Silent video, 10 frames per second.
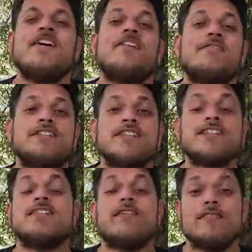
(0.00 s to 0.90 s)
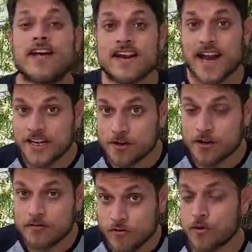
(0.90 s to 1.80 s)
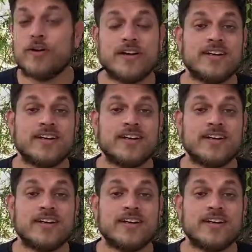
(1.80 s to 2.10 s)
विच इज़ द वेराइटी ऑफ फूड